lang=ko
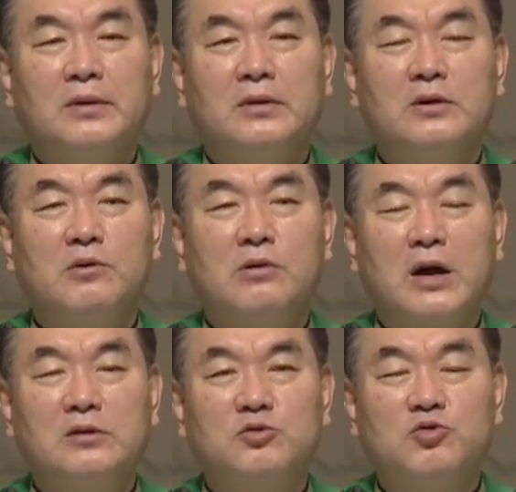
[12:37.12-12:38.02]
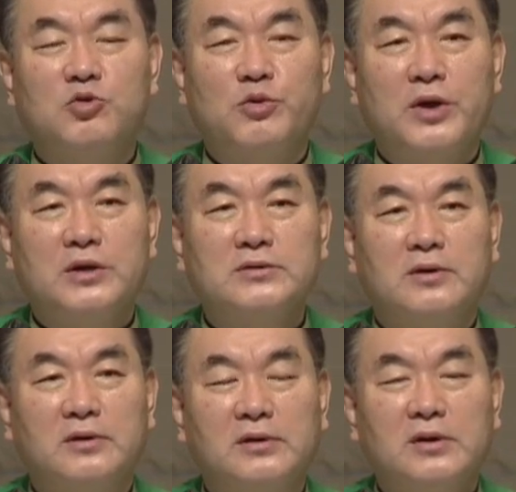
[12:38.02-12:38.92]
그리고 한도
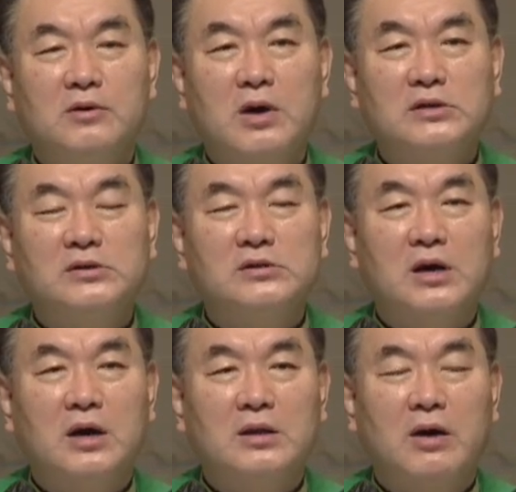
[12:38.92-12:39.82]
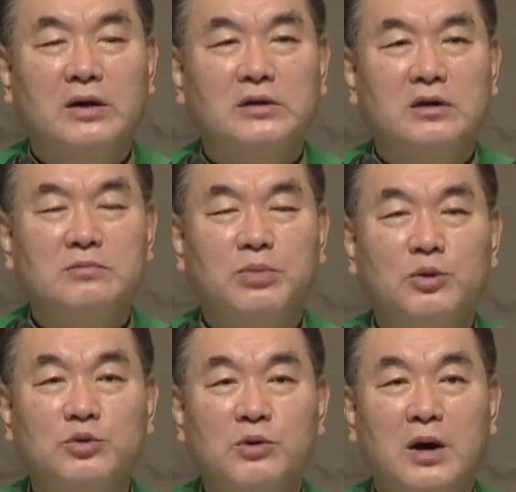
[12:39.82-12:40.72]
교회에서 확진자가 나왔다는
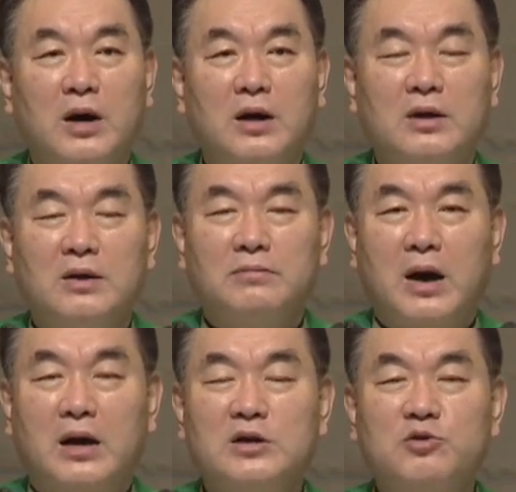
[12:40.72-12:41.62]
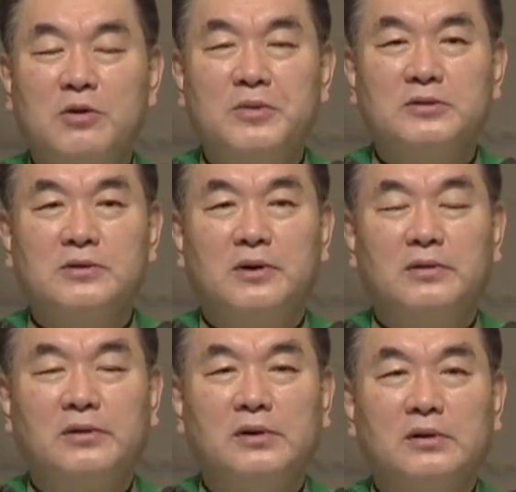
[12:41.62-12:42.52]
보도가 많이 되면서